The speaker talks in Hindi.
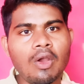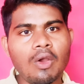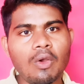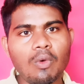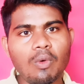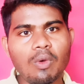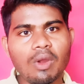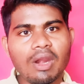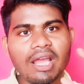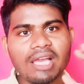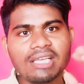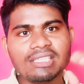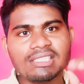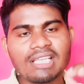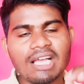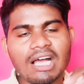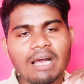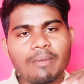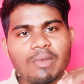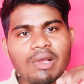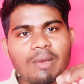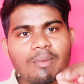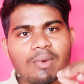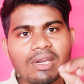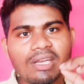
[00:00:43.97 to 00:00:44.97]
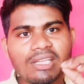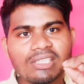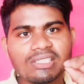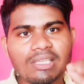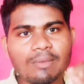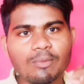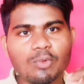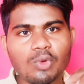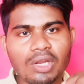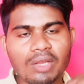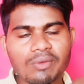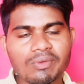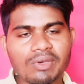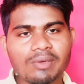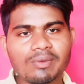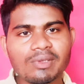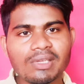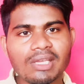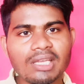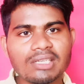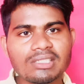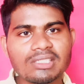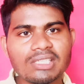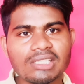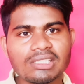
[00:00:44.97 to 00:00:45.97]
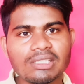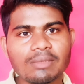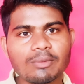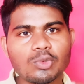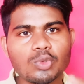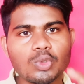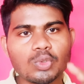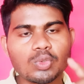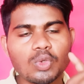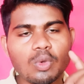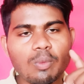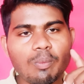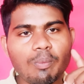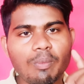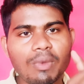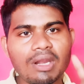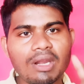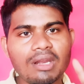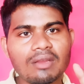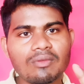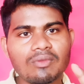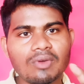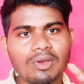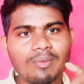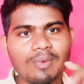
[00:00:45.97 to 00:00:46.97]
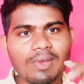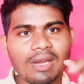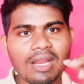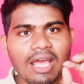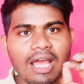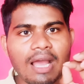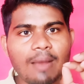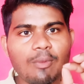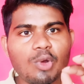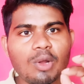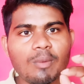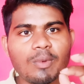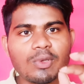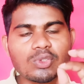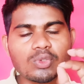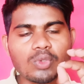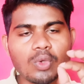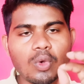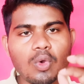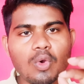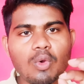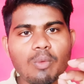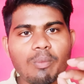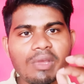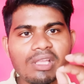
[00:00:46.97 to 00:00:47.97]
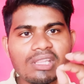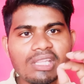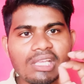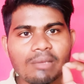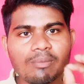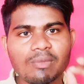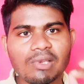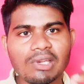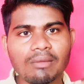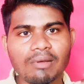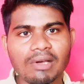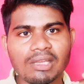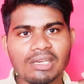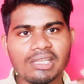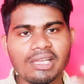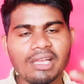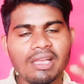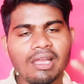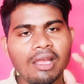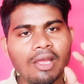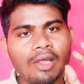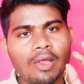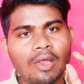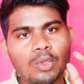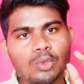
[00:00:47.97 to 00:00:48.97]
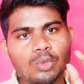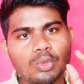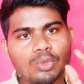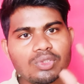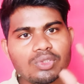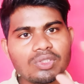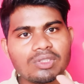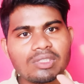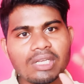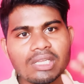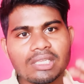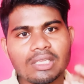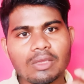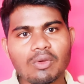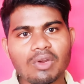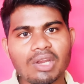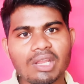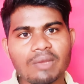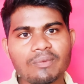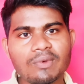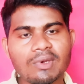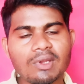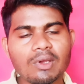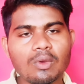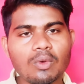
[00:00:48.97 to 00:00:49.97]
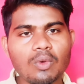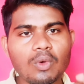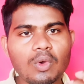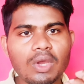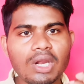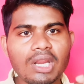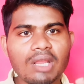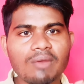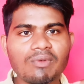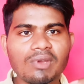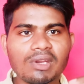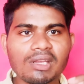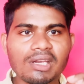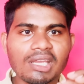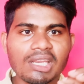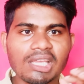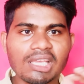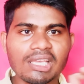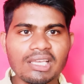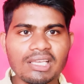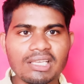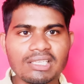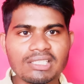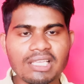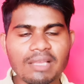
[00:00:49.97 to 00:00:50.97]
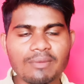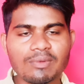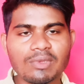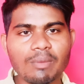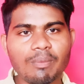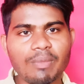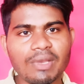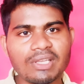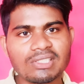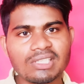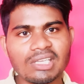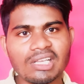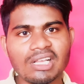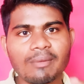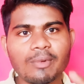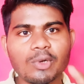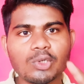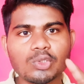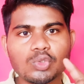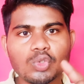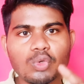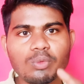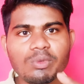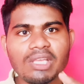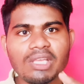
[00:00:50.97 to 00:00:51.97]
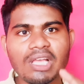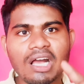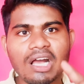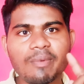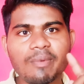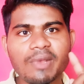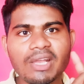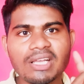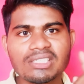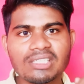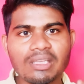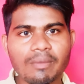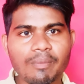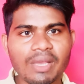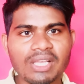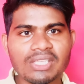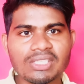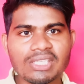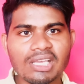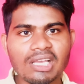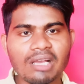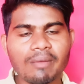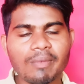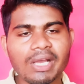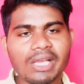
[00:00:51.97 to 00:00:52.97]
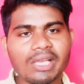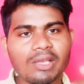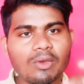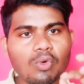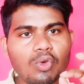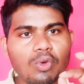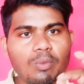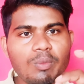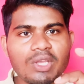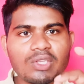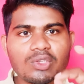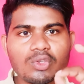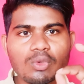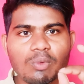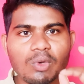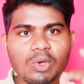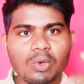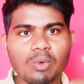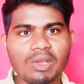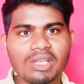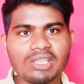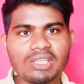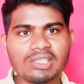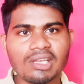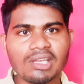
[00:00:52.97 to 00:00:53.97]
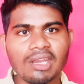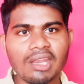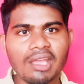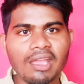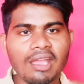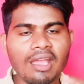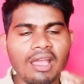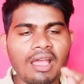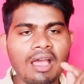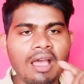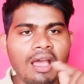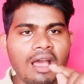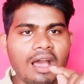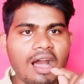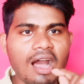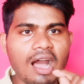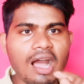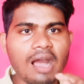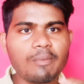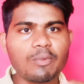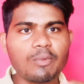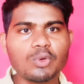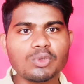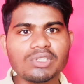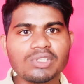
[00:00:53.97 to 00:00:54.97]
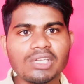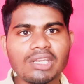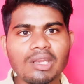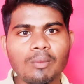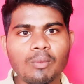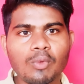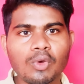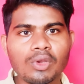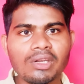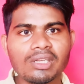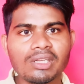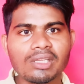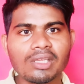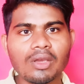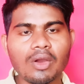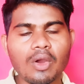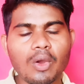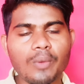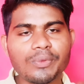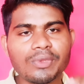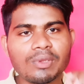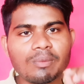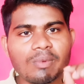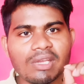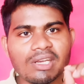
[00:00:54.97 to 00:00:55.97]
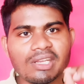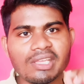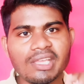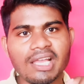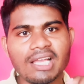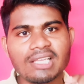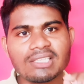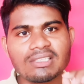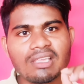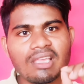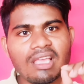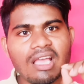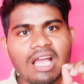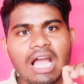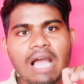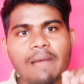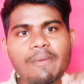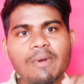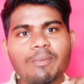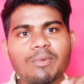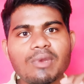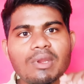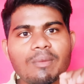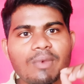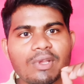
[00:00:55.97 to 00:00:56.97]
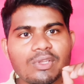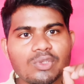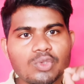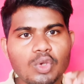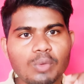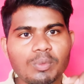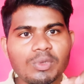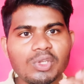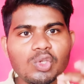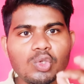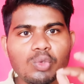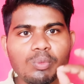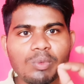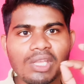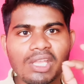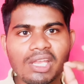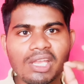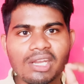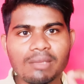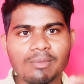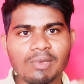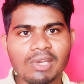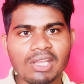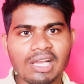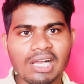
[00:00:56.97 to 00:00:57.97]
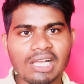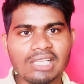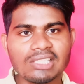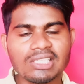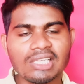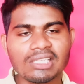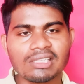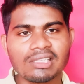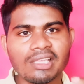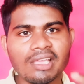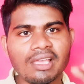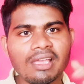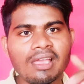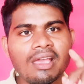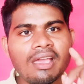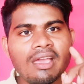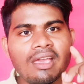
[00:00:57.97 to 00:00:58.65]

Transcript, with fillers: और गाइज आप यहाँ पर ऐसे ऐप रेफर भी कर सकते हैं दोस्तों ऊपर रेफर पर आपको यहाँ पर सौ रुपये तक मिलने वाले हैं तो जितना चाहो रेफर करो और रेफर करके इस ऐप से पैसे कमाओ जो भी आप यहाँ से पैसे कमाएंगे उन पैसे को विड्रो कैसे करना है आपको जाना वॉलेट के ऑप्शन पर यहाँ से आप अपने पैसे अपनी यू पी में निकाल सकते हैं